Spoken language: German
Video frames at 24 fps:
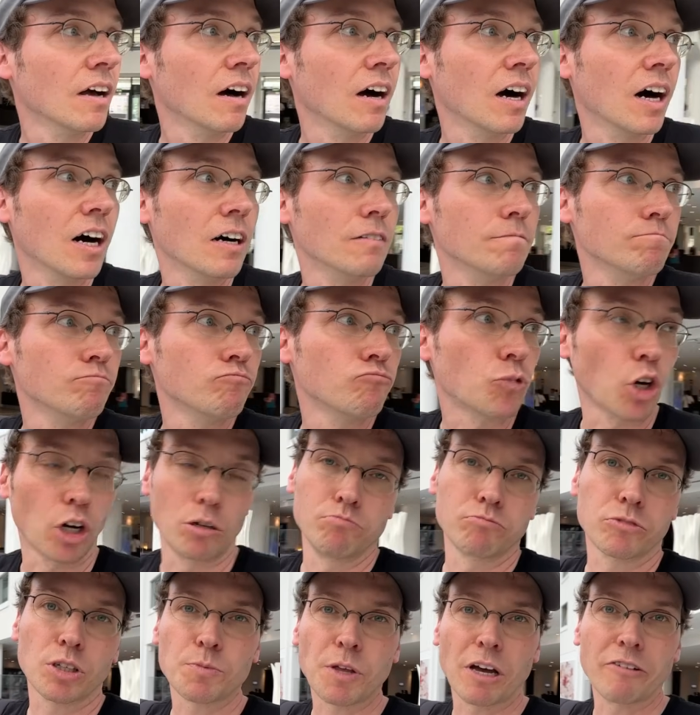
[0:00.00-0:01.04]
Ähm, ja,
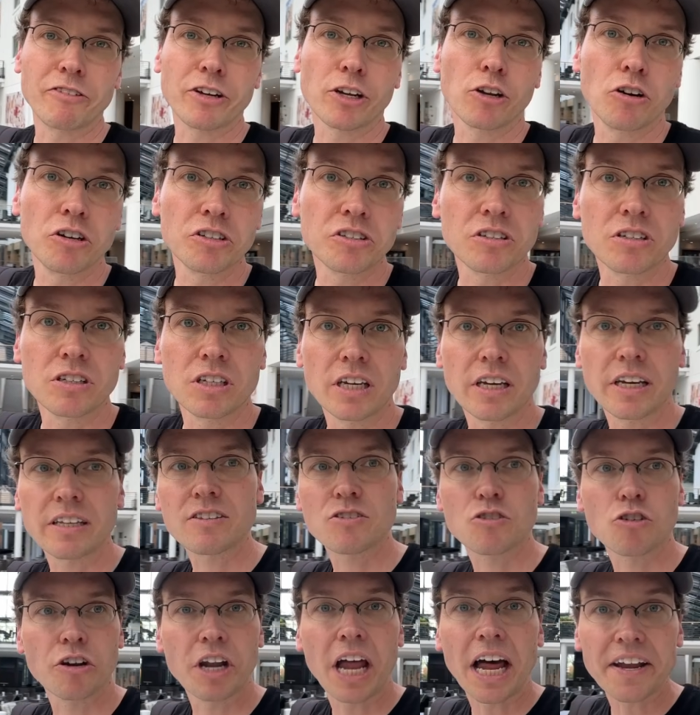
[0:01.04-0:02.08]
gibt einfach Leute, die jetzt
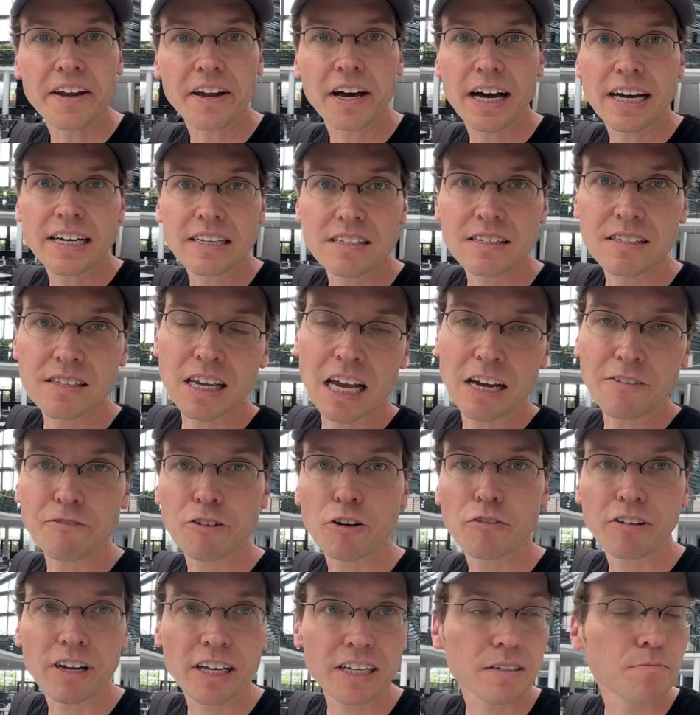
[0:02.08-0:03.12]
schon anreisen, sich einfach
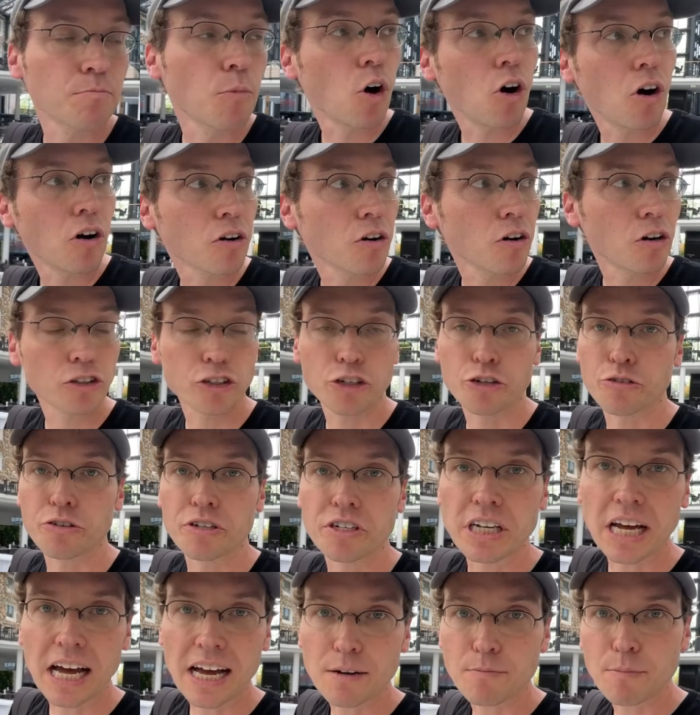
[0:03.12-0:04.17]
vielleicht morgen noch einen schönen
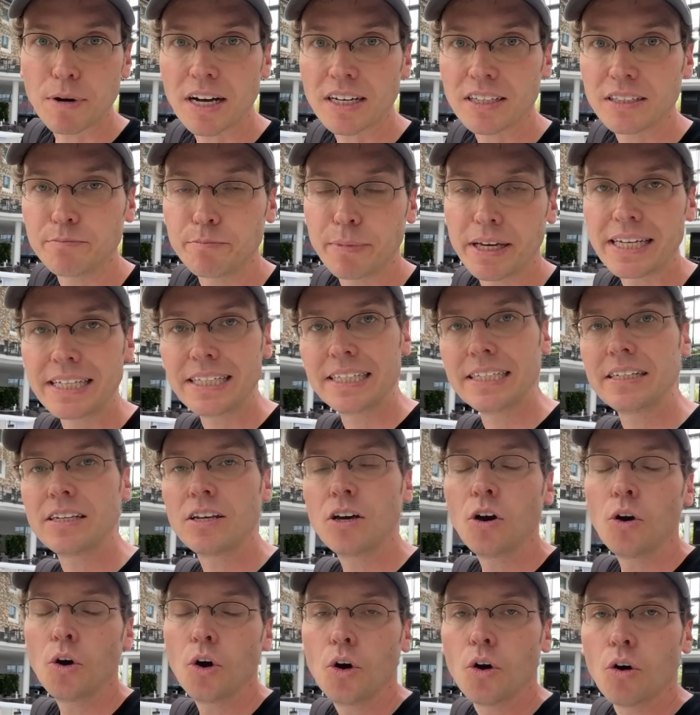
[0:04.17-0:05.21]
Tag machen in Berlin
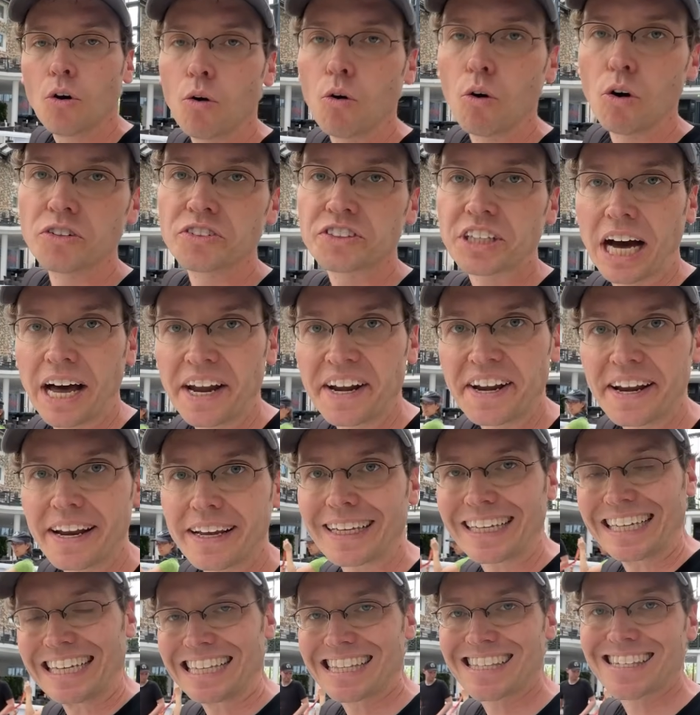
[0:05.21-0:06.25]
und dann
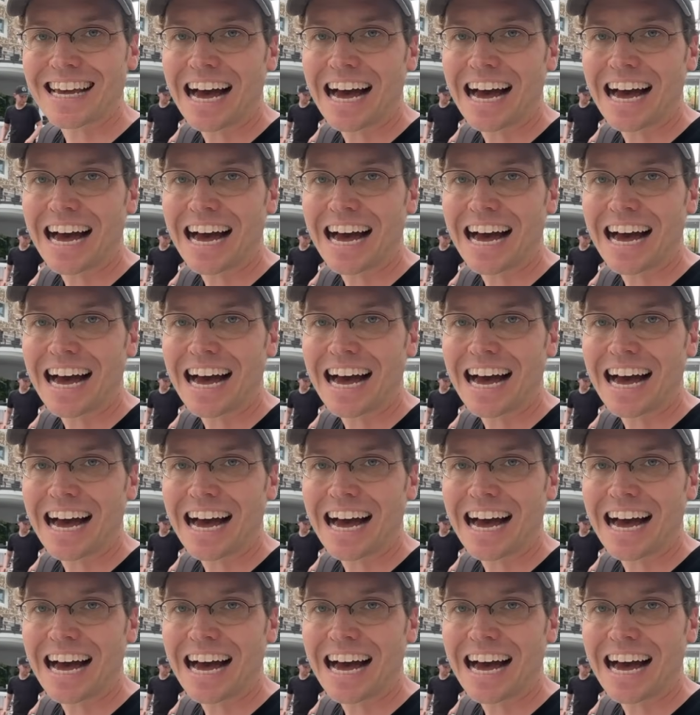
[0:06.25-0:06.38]
geht's